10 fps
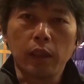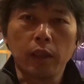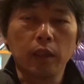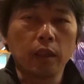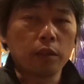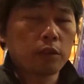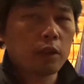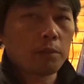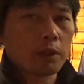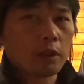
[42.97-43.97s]
えー、冬
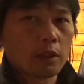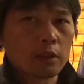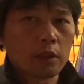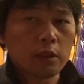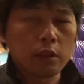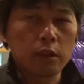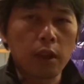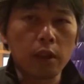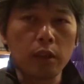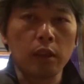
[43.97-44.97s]
山でですね実
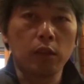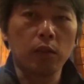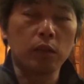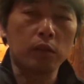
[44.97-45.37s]
際にどう